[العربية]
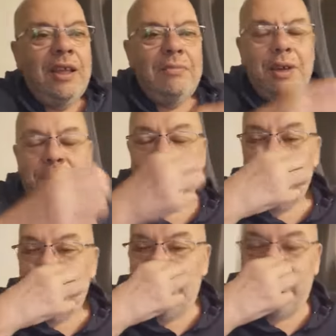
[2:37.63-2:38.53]
بون
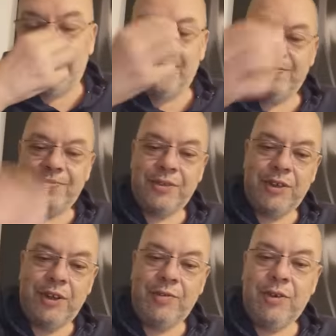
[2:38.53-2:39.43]

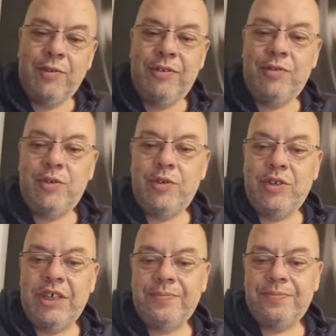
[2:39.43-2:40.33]
ريفونون فيف دو سوجي